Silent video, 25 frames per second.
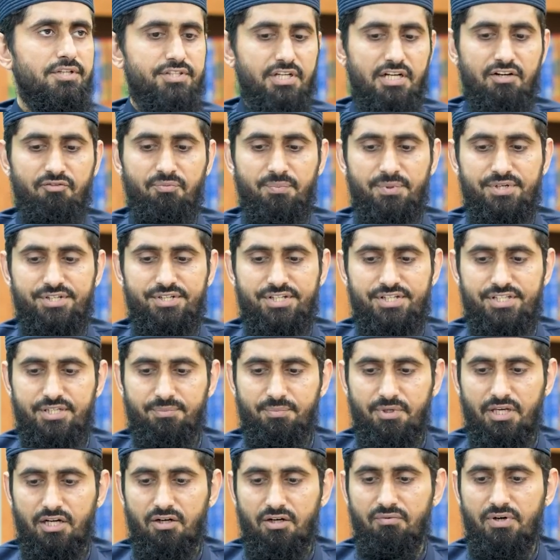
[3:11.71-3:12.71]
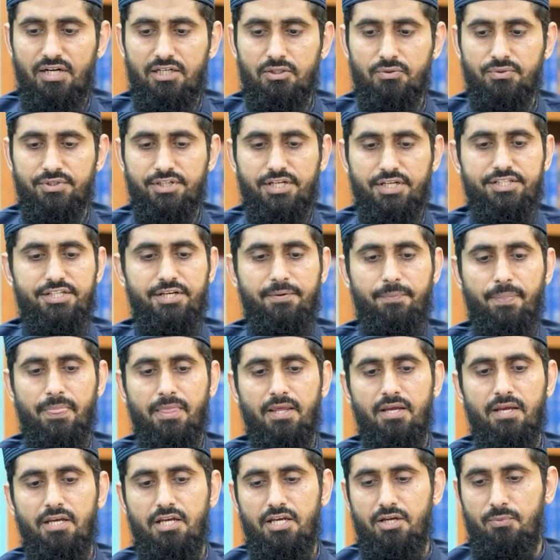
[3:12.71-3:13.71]
सलफ़ में इस किस्म के अकवाल तो हैं जैसे
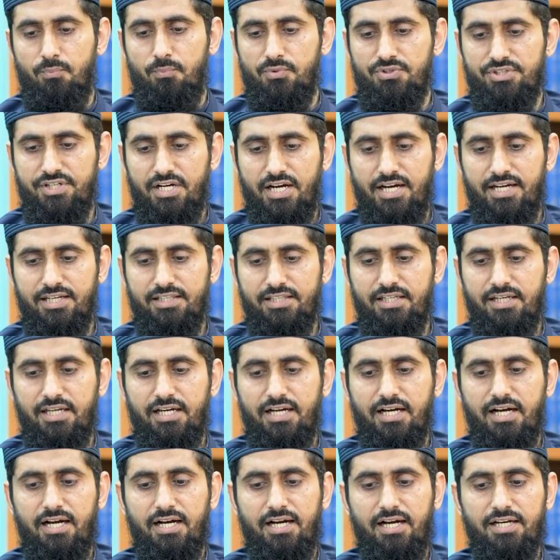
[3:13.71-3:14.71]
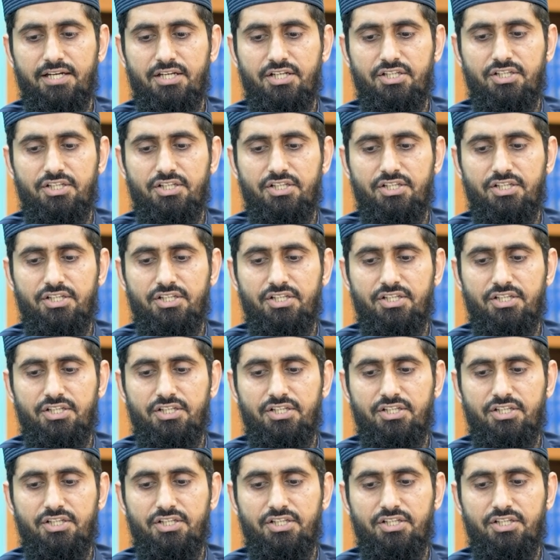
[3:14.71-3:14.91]
मुजाहिद ने कहा